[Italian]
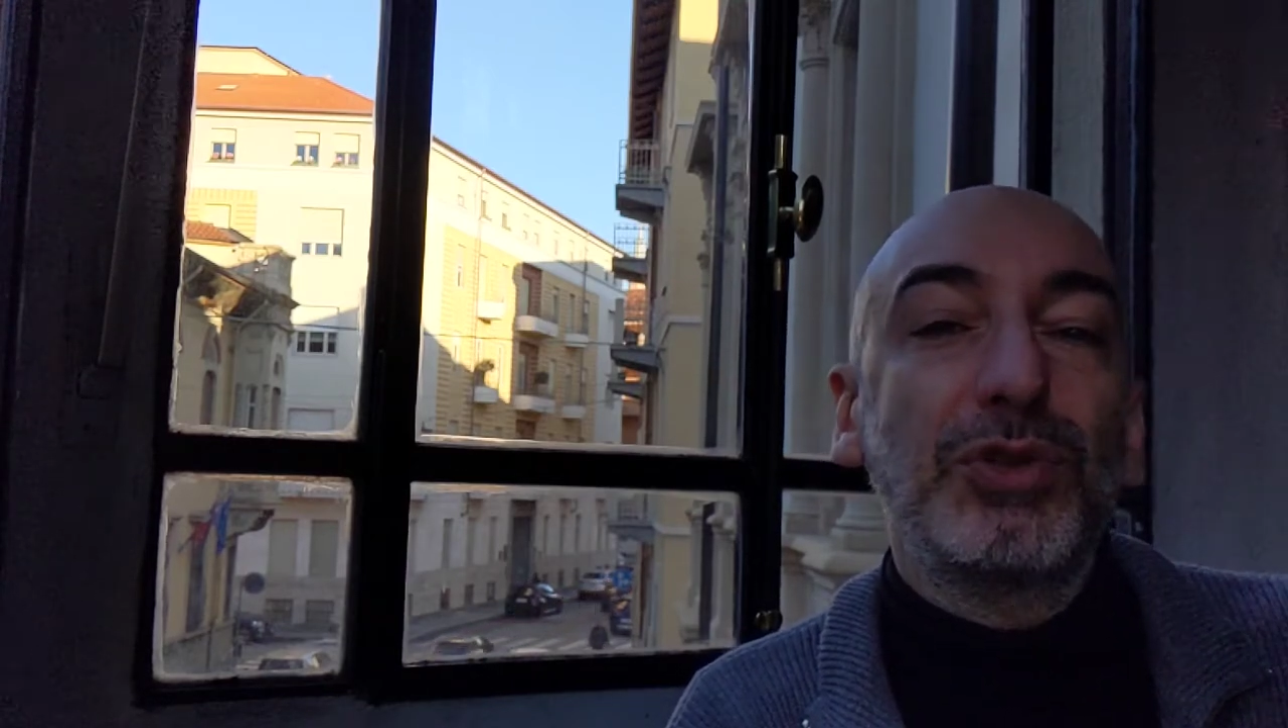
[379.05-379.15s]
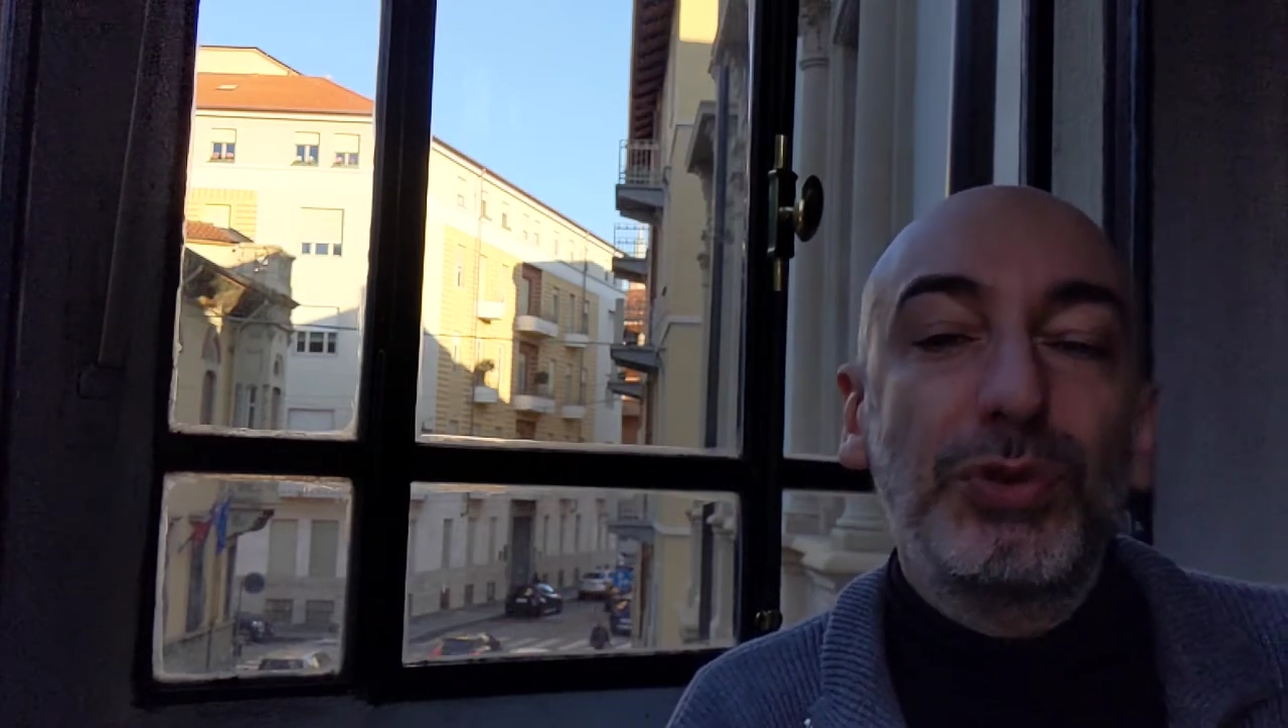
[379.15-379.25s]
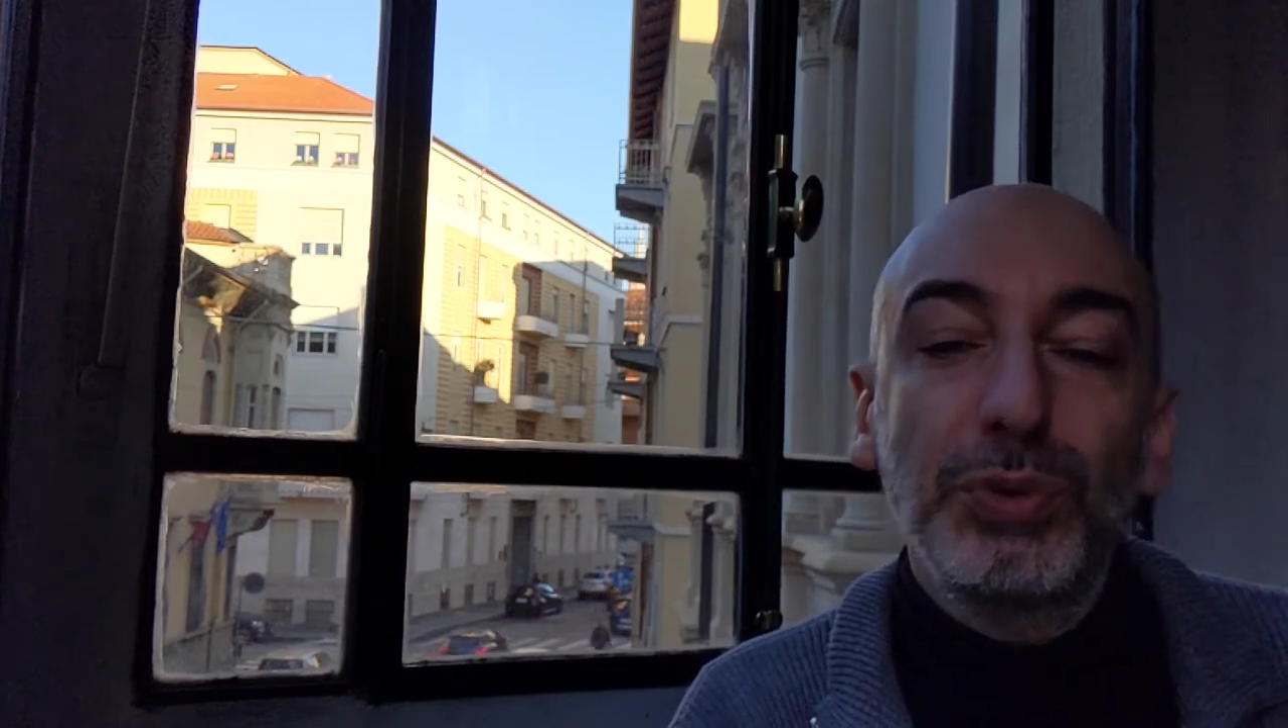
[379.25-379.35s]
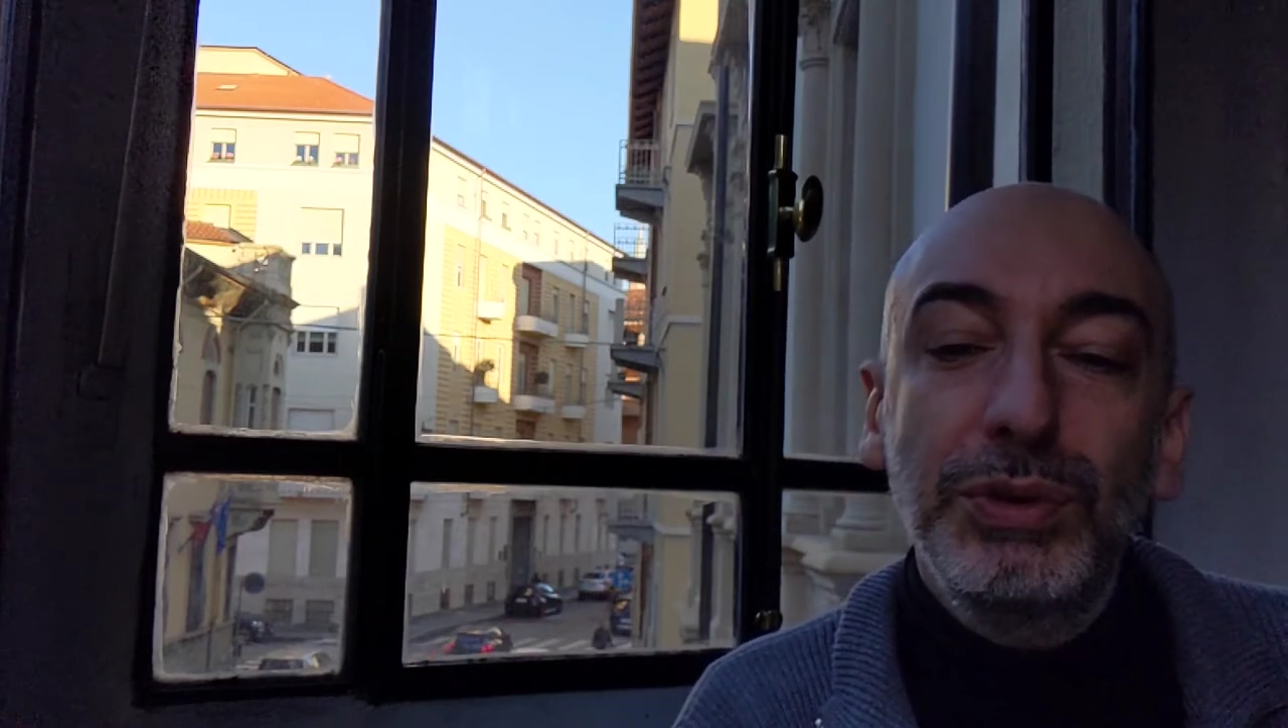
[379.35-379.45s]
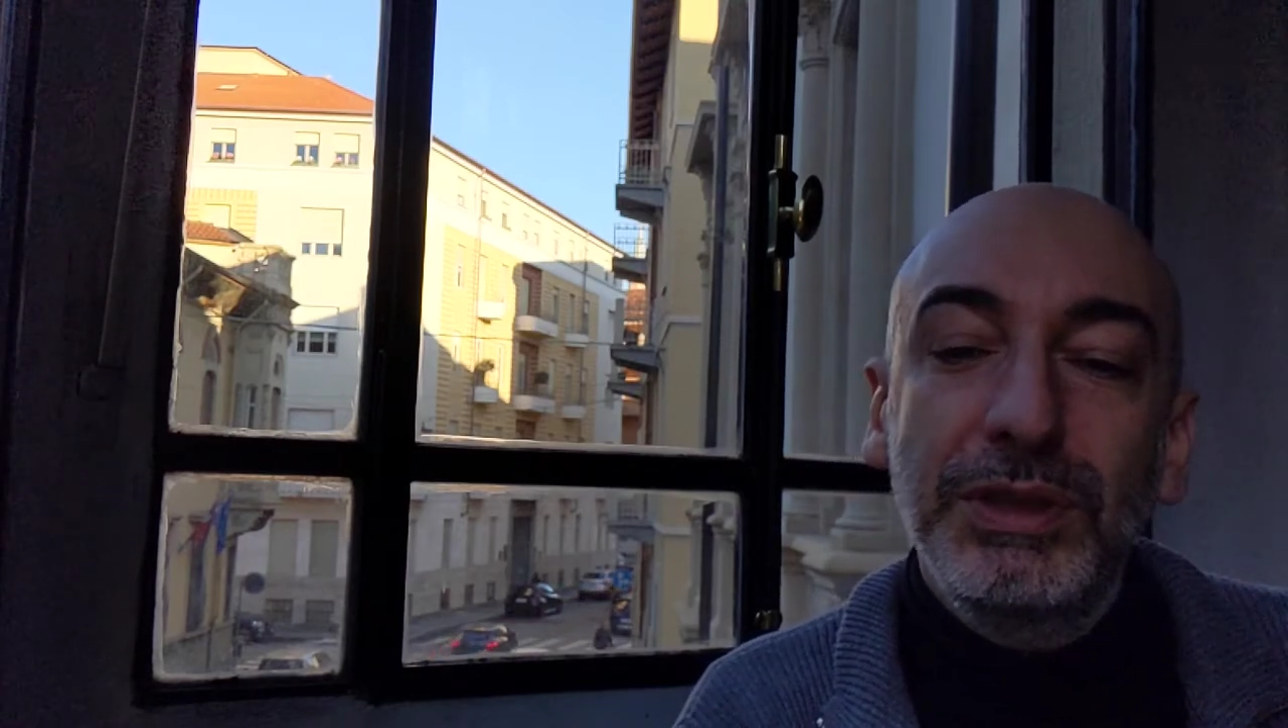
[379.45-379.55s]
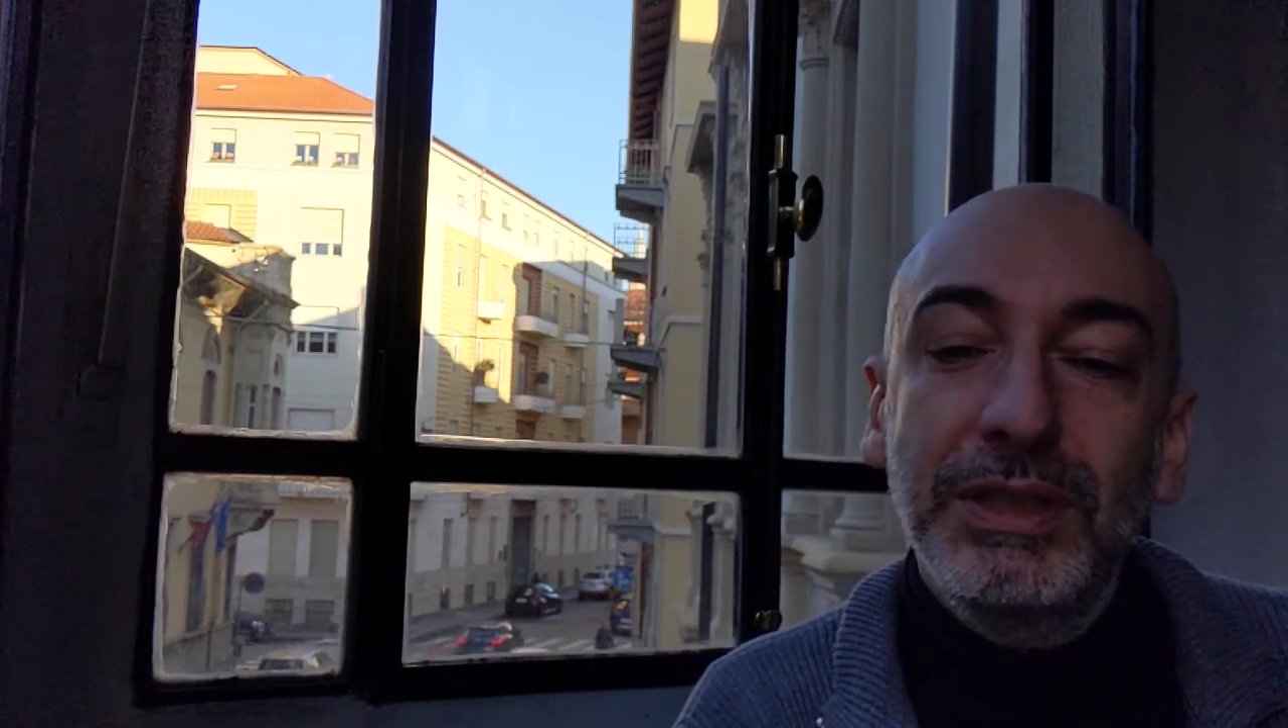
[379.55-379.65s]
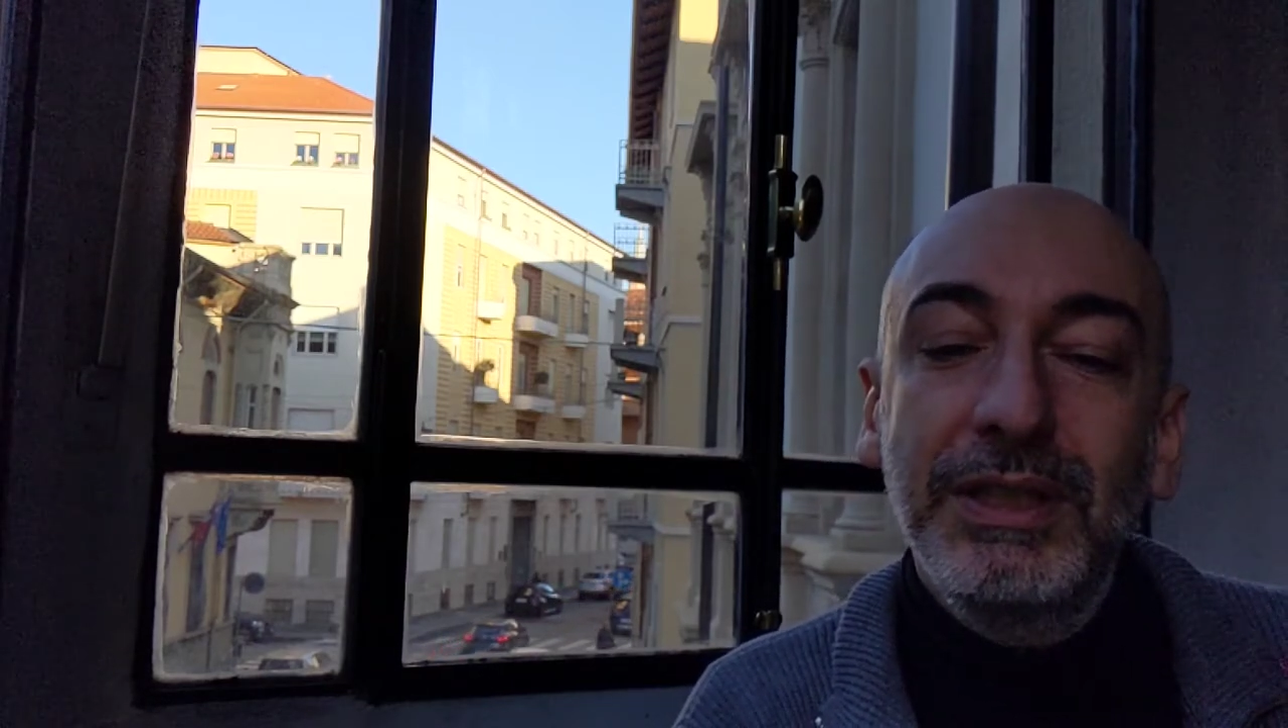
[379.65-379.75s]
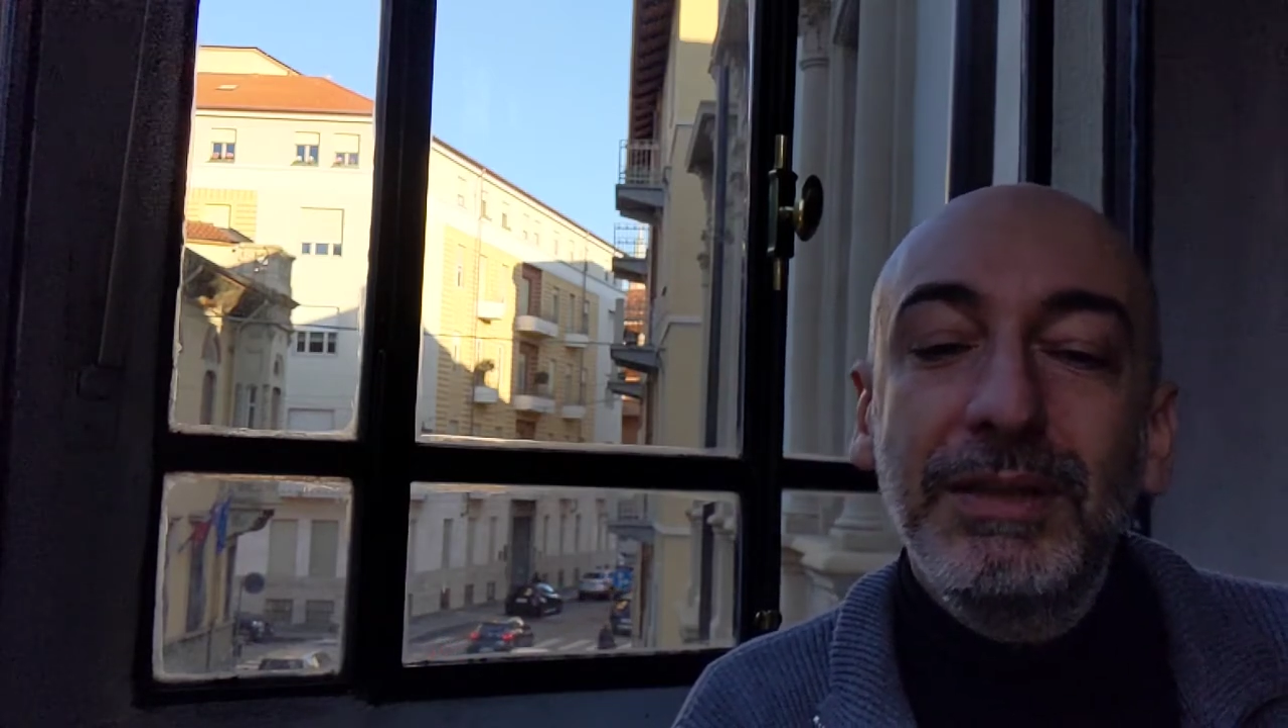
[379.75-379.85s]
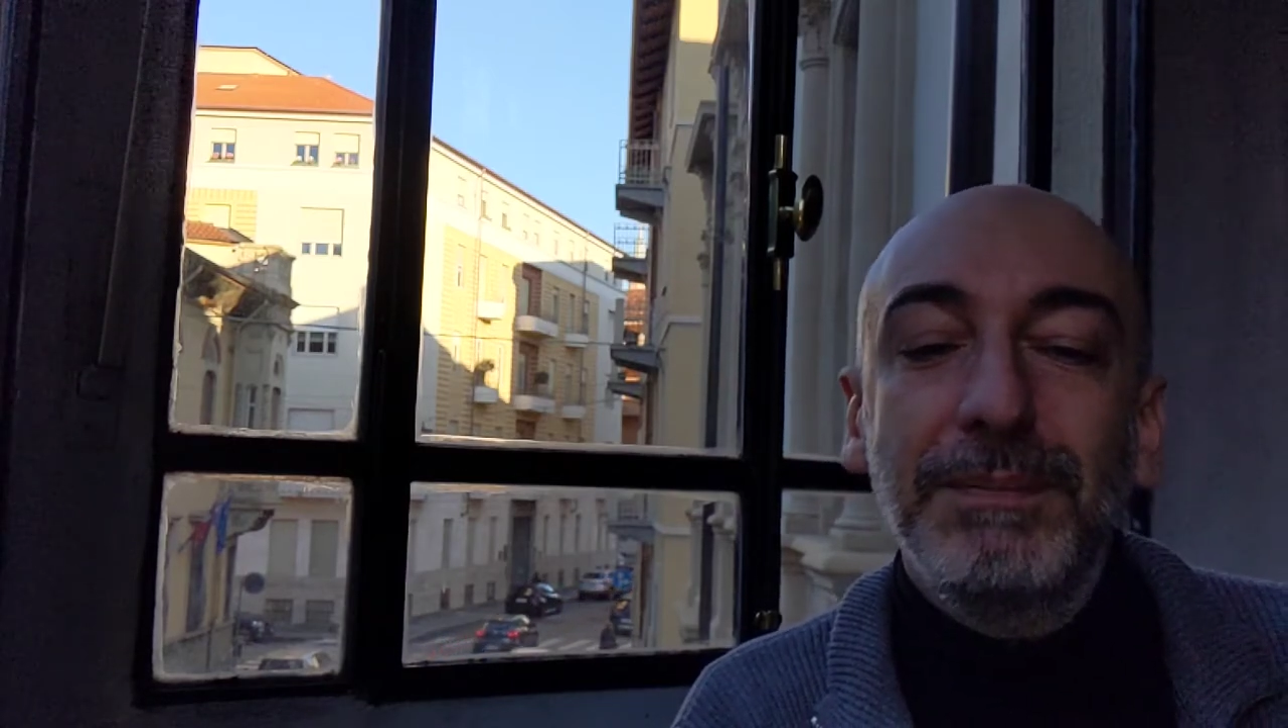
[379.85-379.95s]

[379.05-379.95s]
sud